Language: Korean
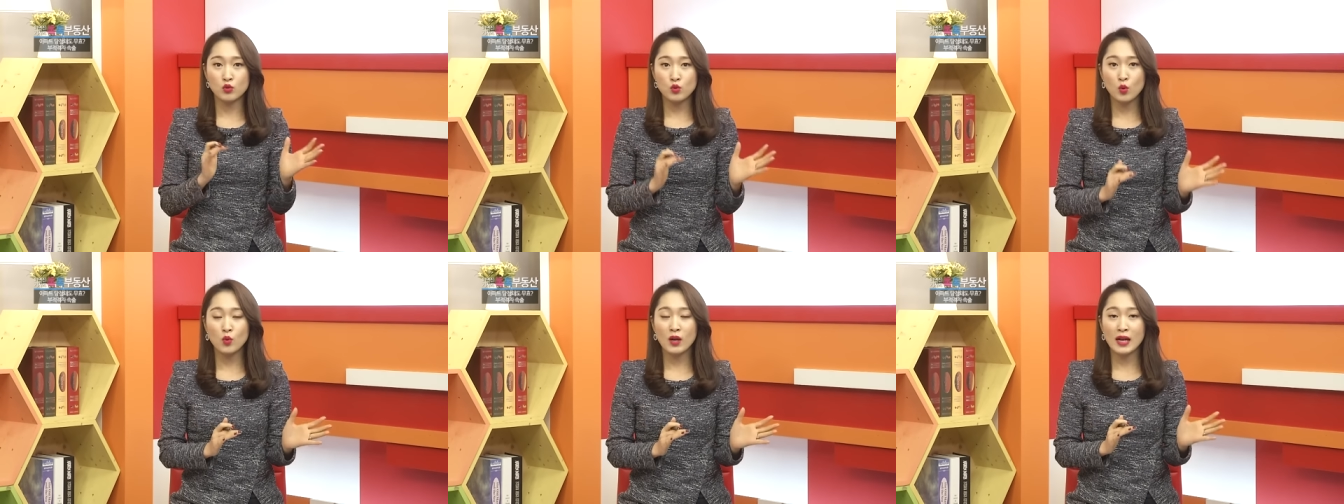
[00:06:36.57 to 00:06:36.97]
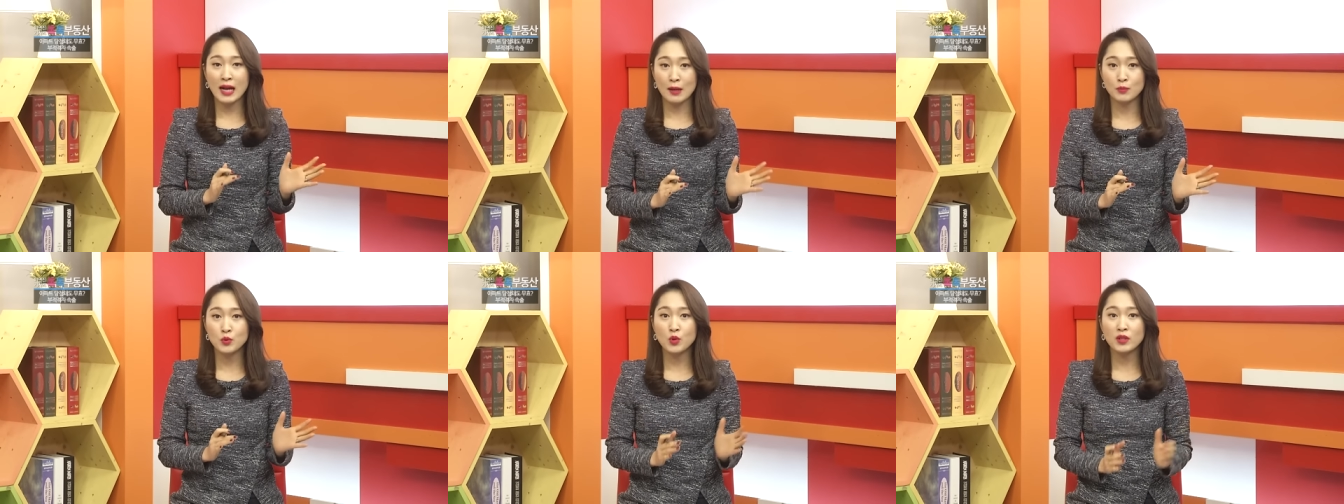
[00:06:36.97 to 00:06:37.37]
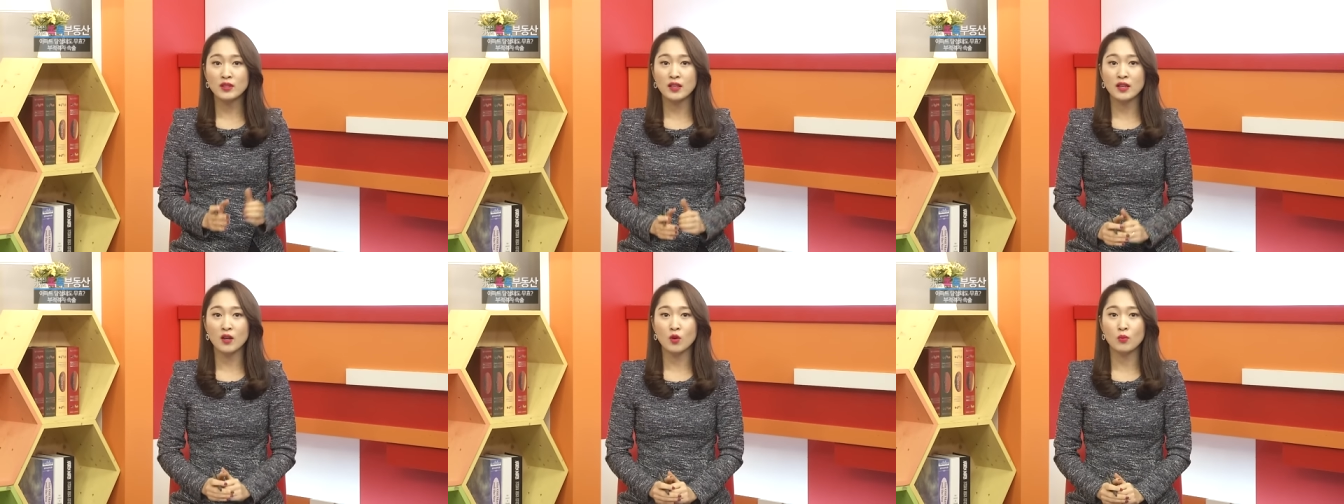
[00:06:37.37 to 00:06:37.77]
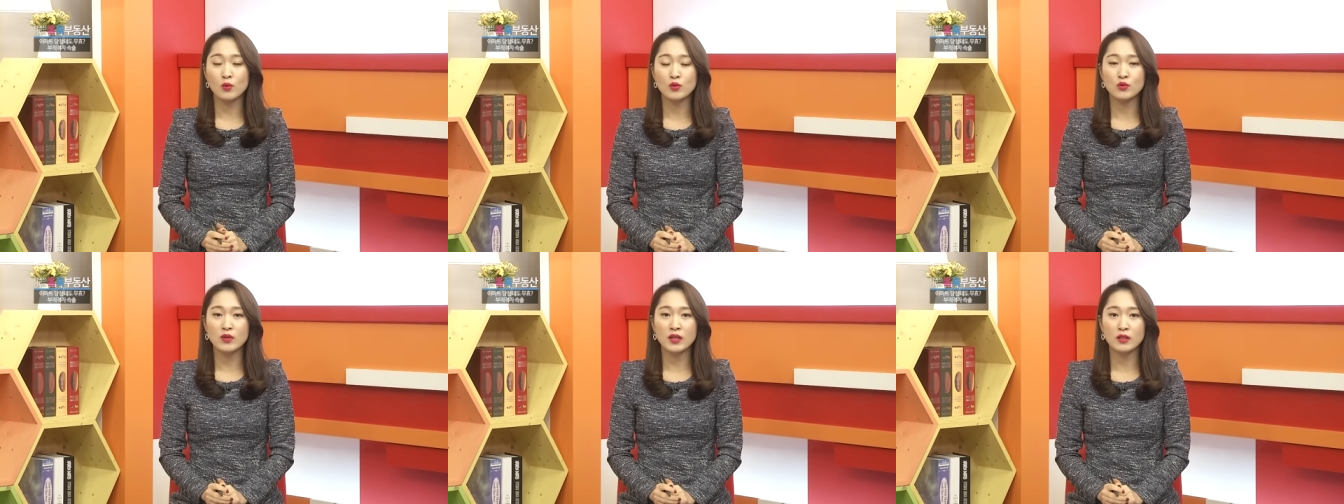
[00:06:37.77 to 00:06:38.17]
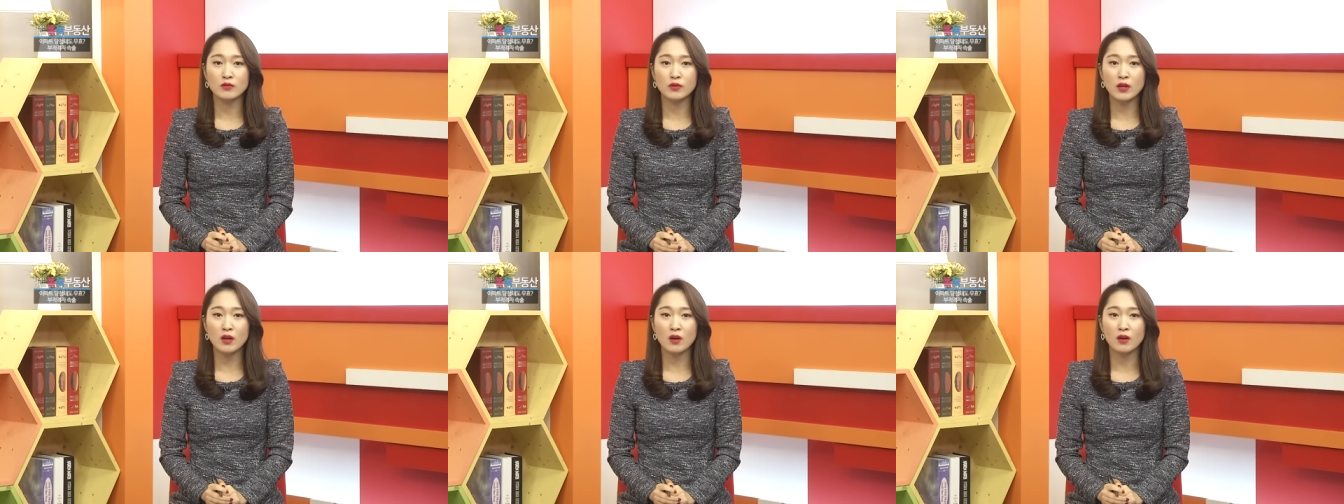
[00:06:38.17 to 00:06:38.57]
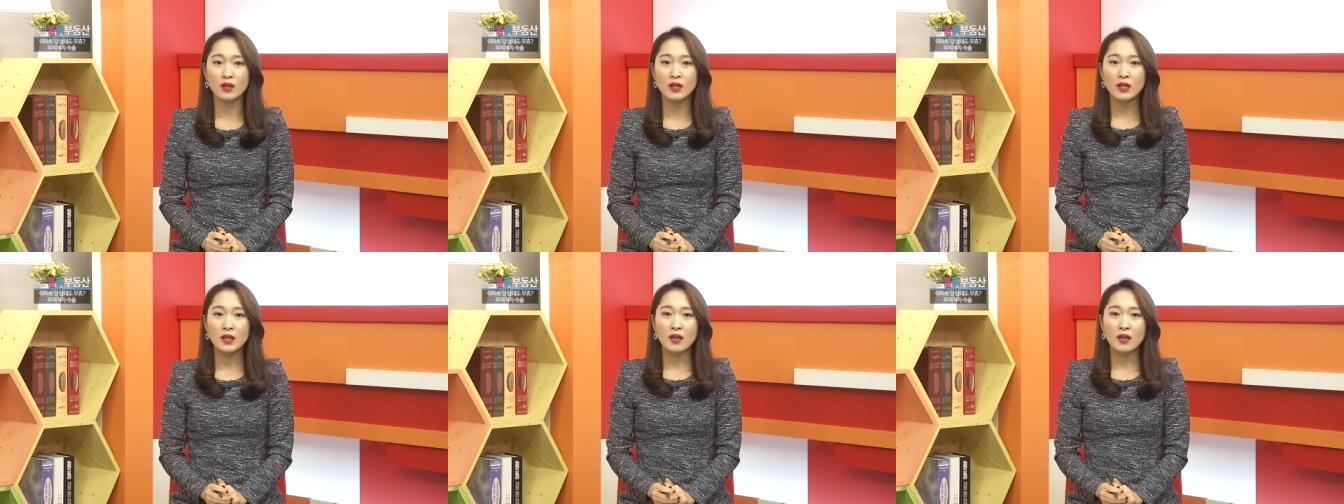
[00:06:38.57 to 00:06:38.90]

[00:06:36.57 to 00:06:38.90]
수요가 감소했다라고 볼 수가 있고요.